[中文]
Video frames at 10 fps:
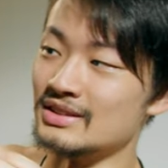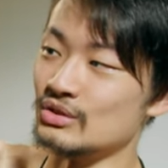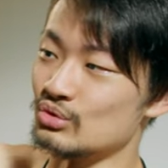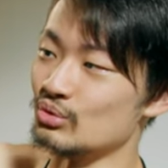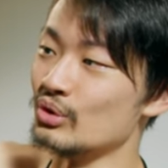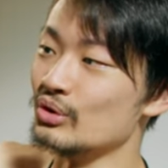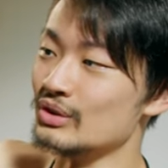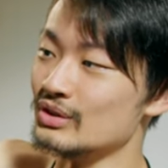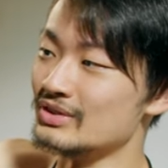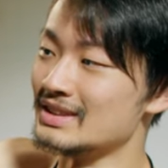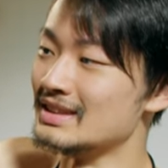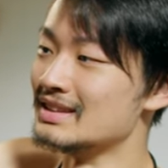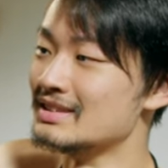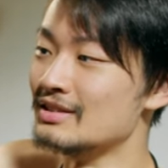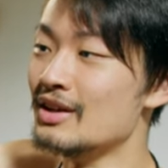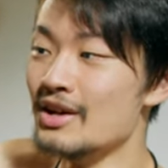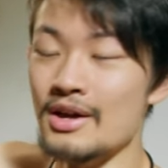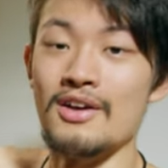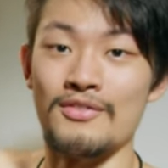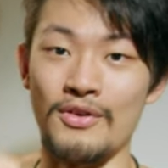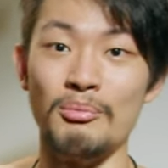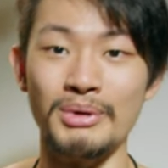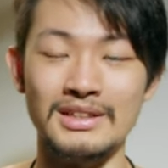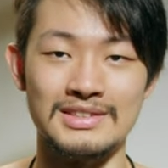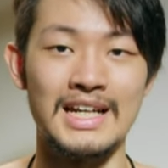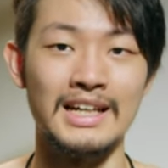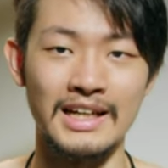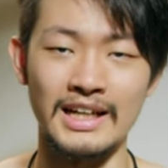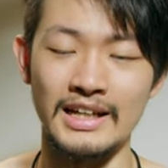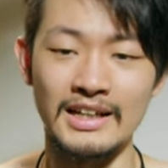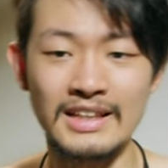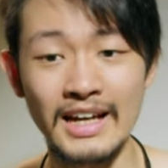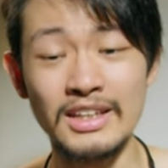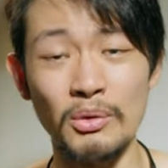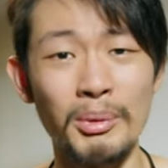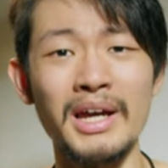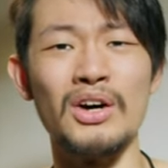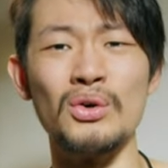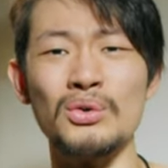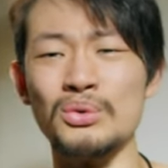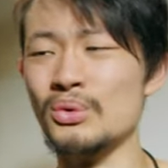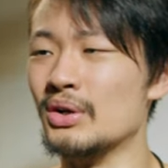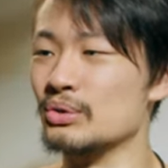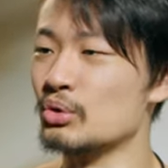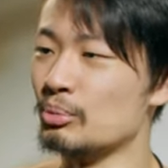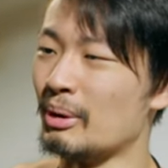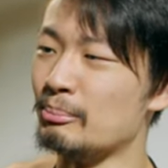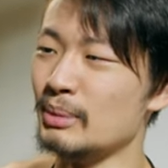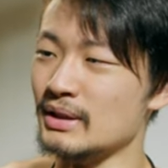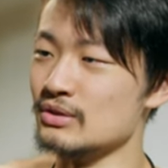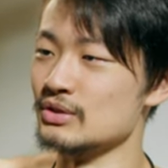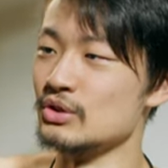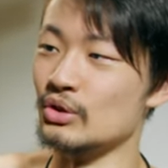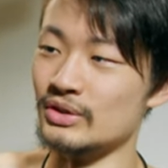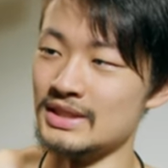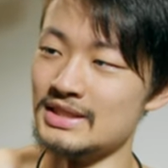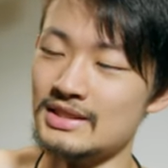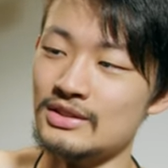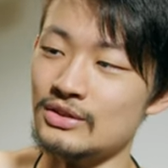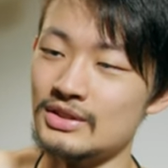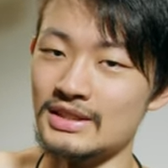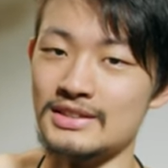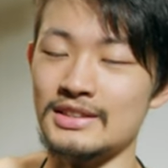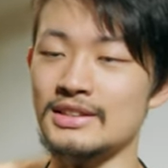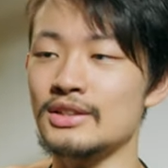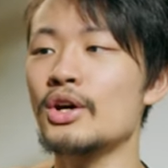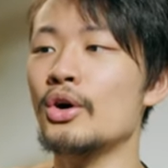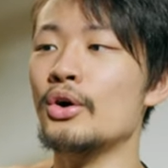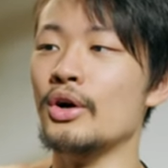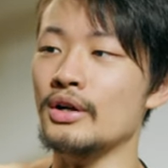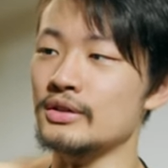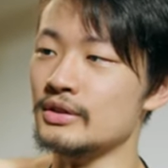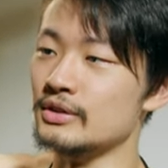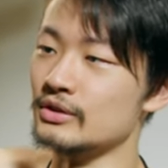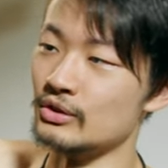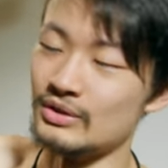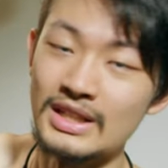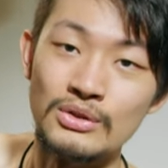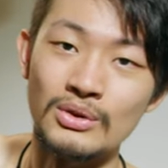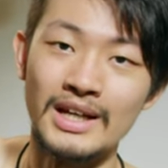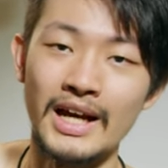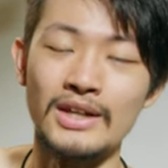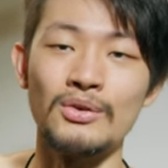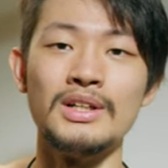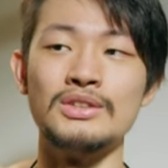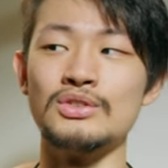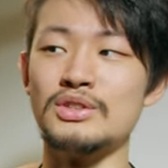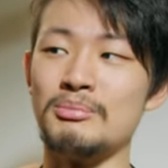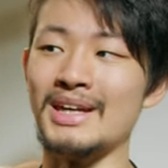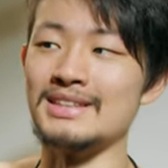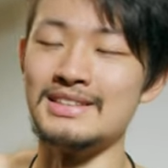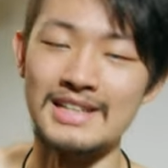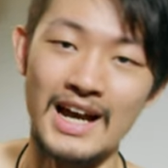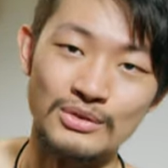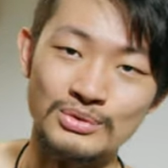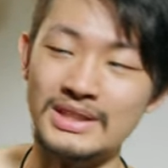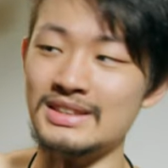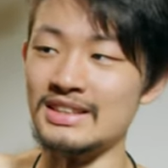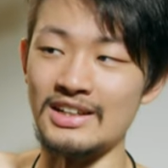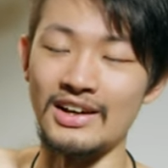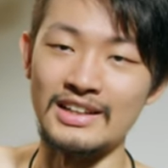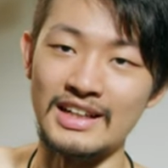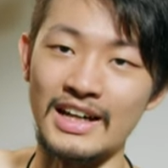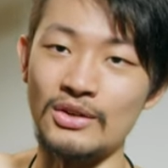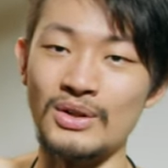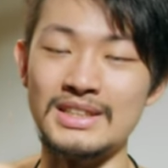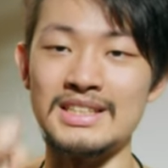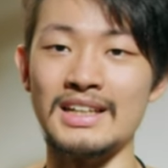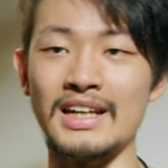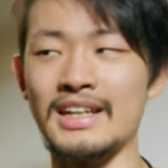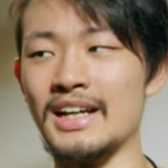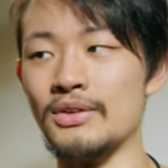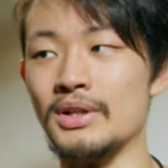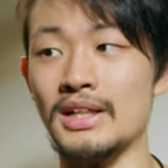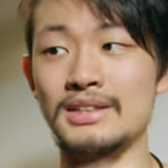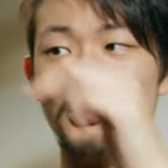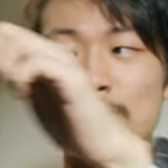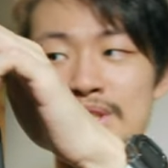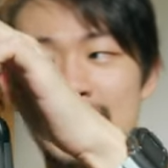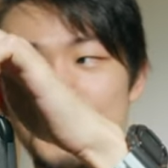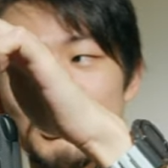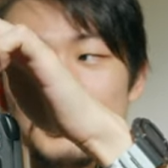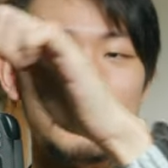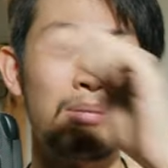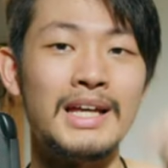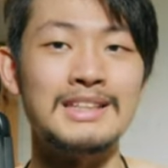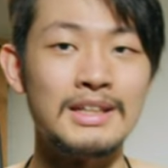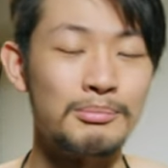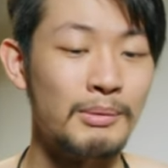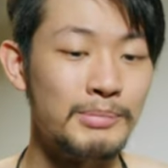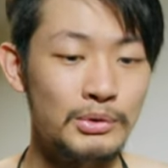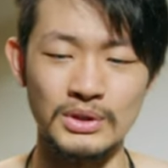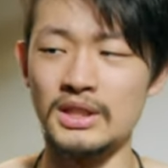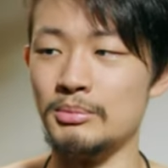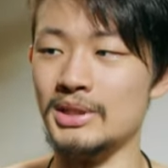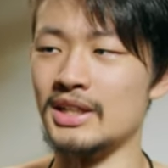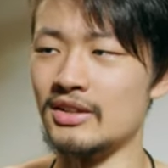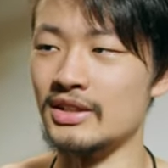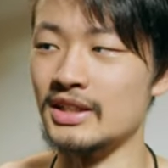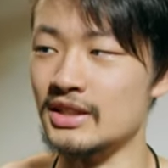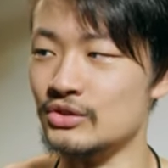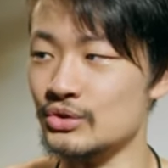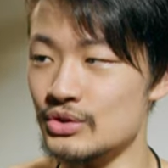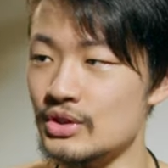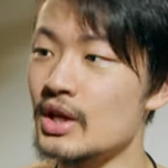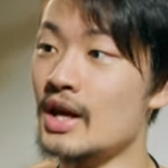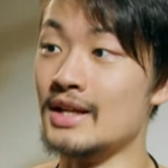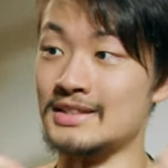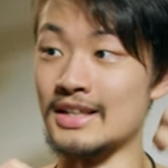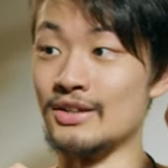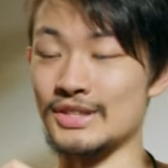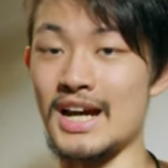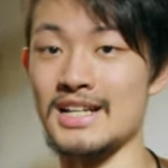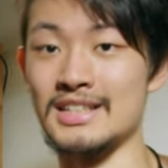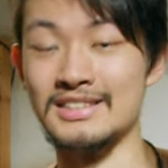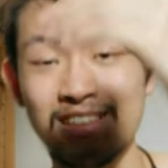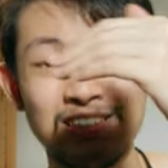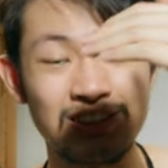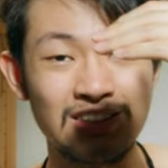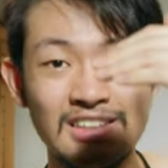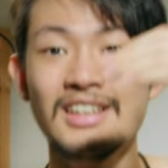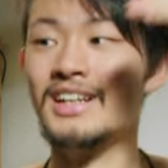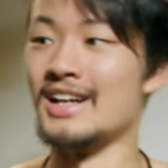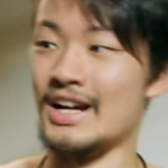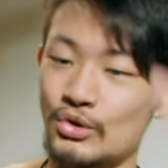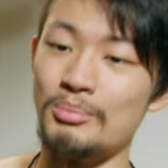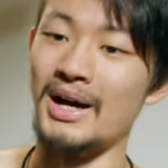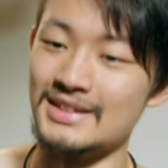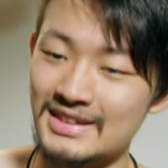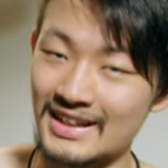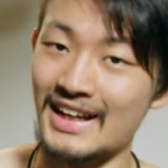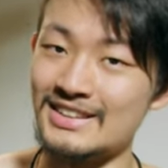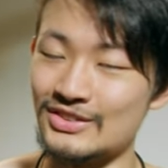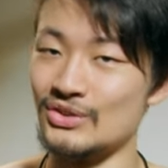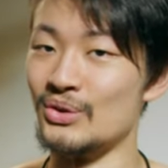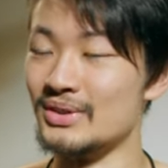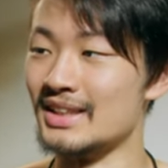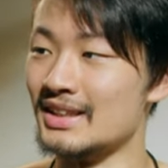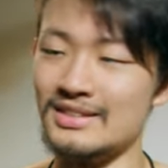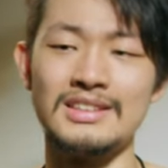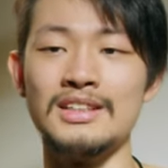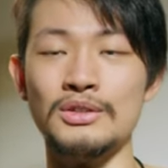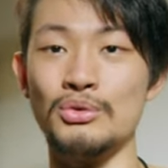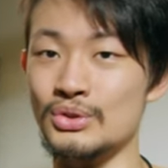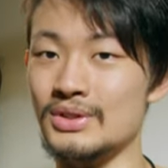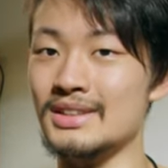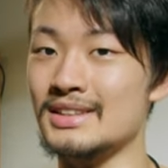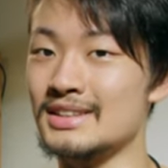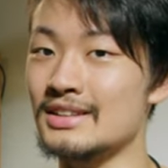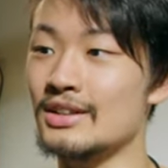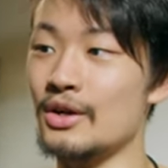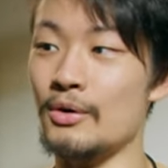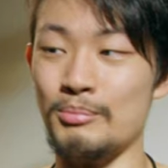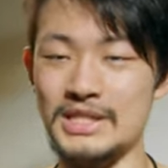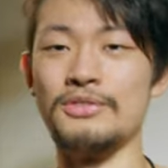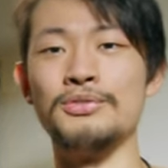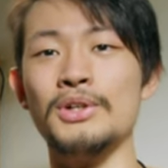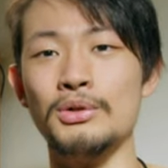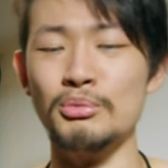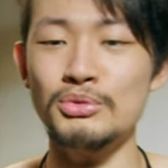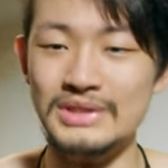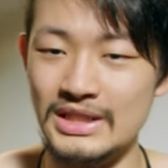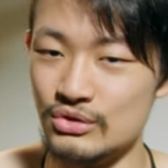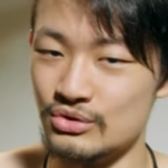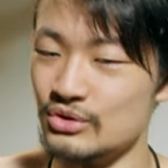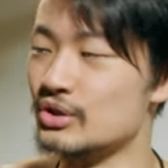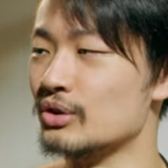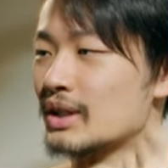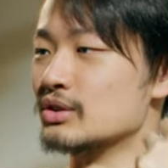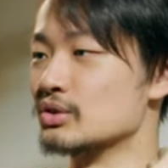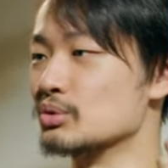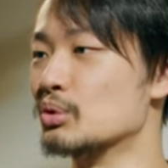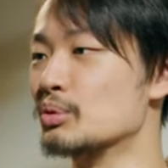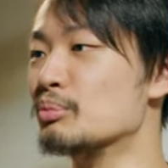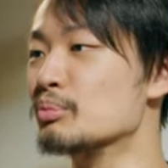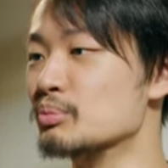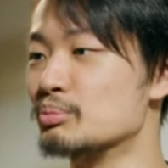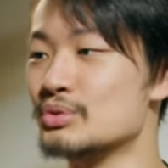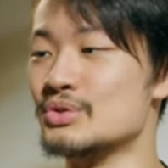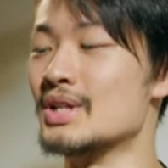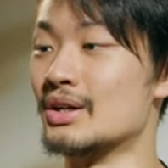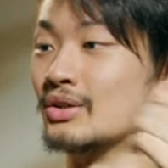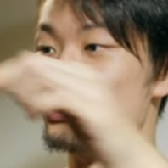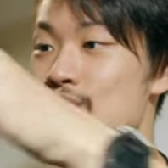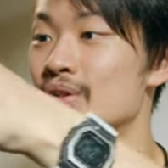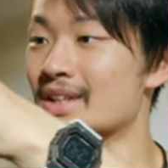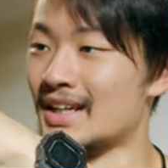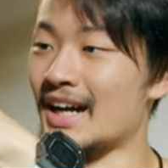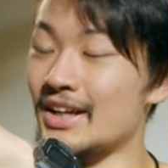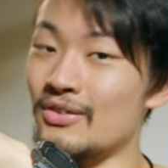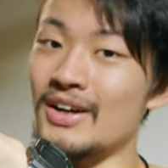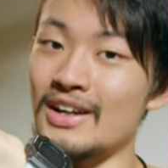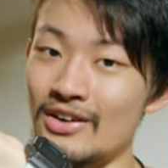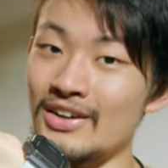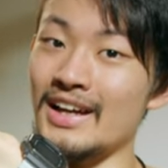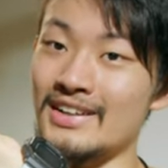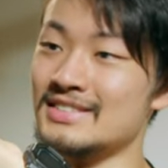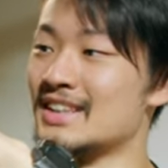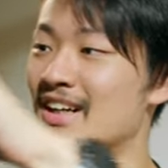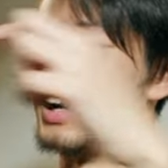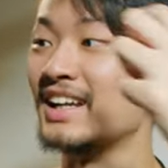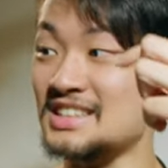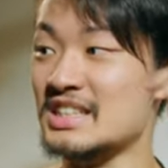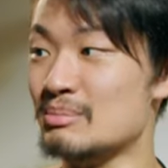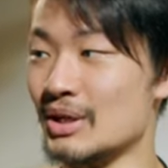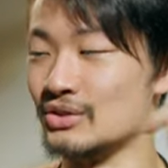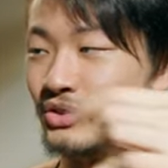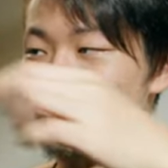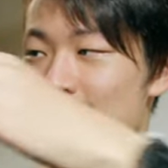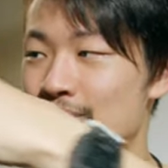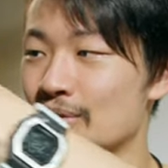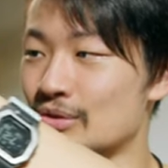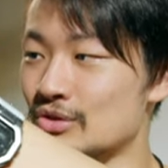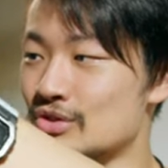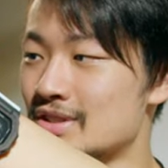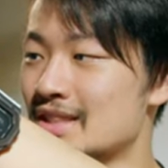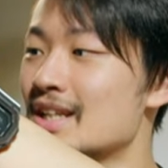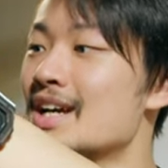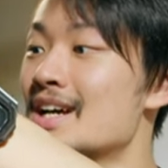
这所有的东西真是方便到炸开来。那它也有卖好多好多的版本，就是有一些是像是呃有电源开关的，就是你每次插入电池你要按开关键来开关。那我现在目前买这个版本，我特别挑了一个，就是只要插上电池，它就会马上开始供电。这个我觉得是。比较符合我目前的需求啦，就是我不需要去开关，然后还要长按几秒钟，浪费我的时间。